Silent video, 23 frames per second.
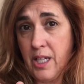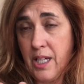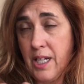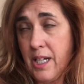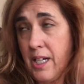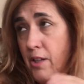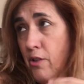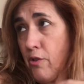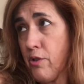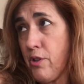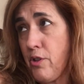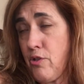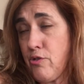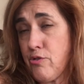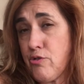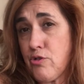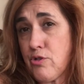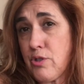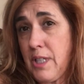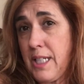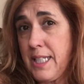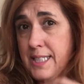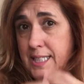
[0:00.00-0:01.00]
es donde
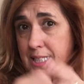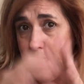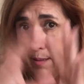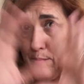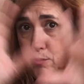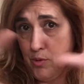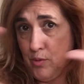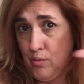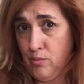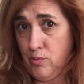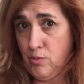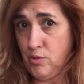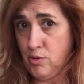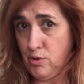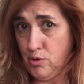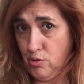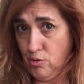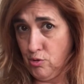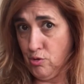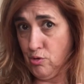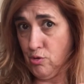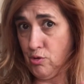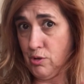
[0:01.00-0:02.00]
nosotras estamos, donde
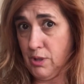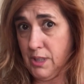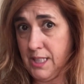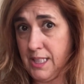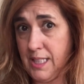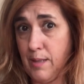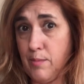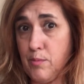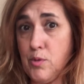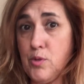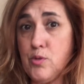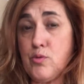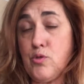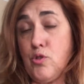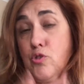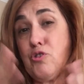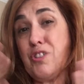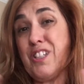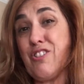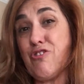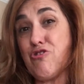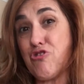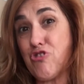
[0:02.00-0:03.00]
nosotros estamos,
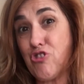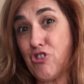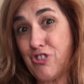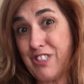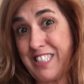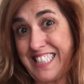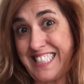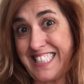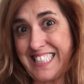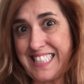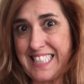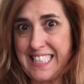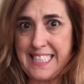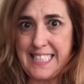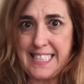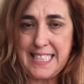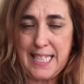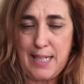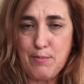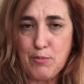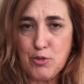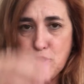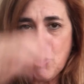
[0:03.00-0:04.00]
donde nosotros
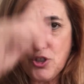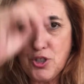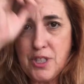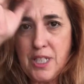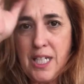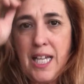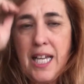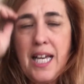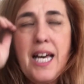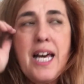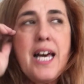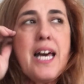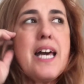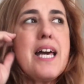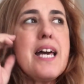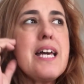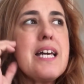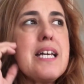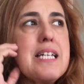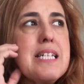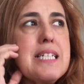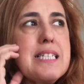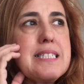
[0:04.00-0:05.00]
estamos.
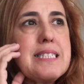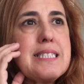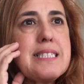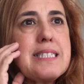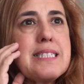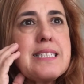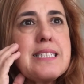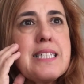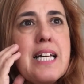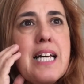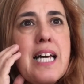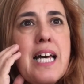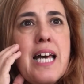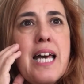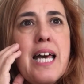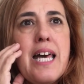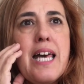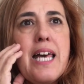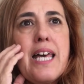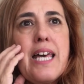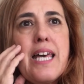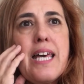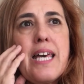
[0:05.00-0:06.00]
Es
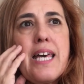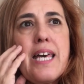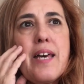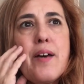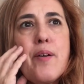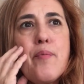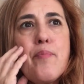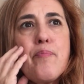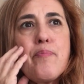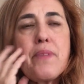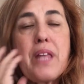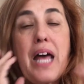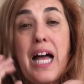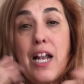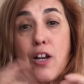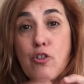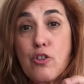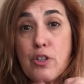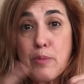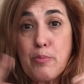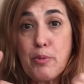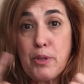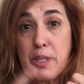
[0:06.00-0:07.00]
Em,
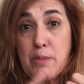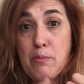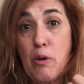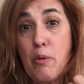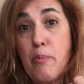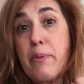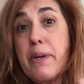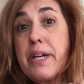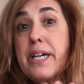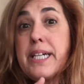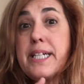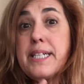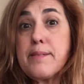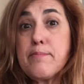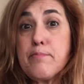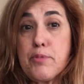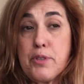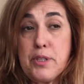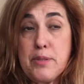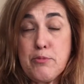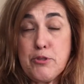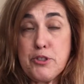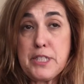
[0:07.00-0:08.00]
algo que podemos ver,
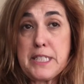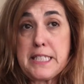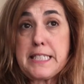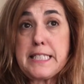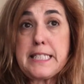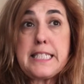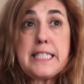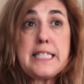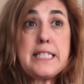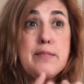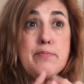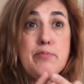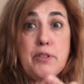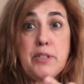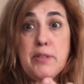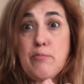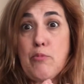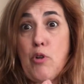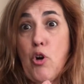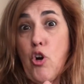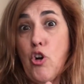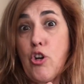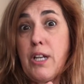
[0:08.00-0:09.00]
podemos sentir,
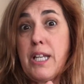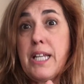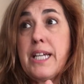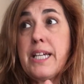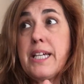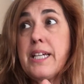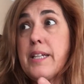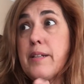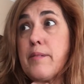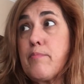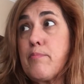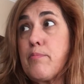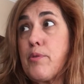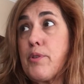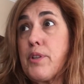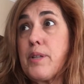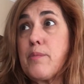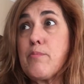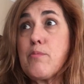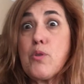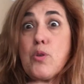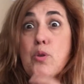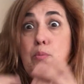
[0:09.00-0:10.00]
podemos oler,
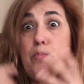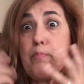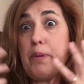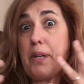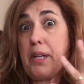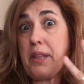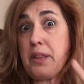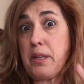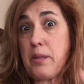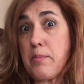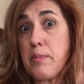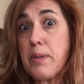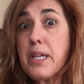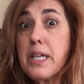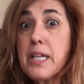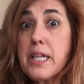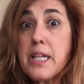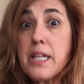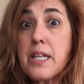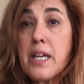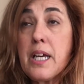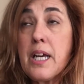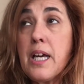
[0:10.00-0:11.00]
podemos
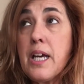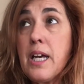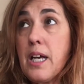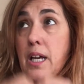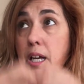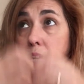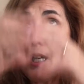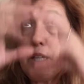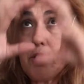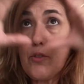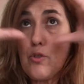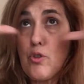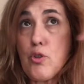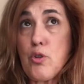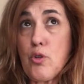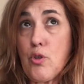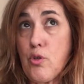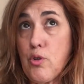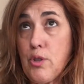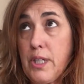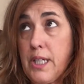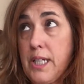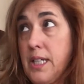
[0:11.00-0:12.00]
percibir, es todo
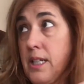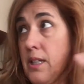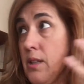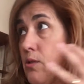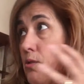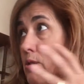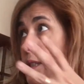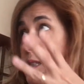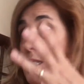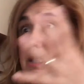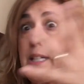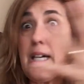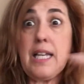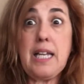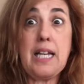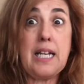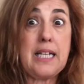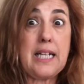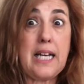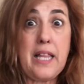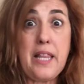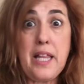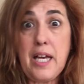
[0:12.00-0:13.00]
lo que, lo que está
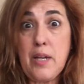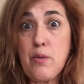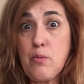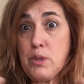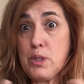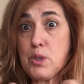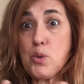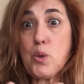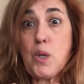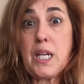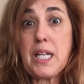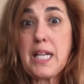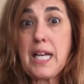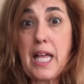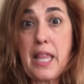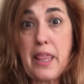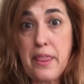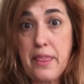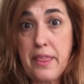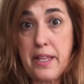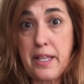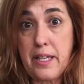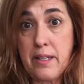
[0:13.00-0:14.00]
a nuestro
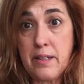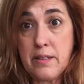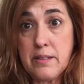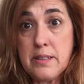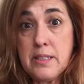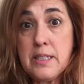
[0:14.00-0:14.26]
alcance.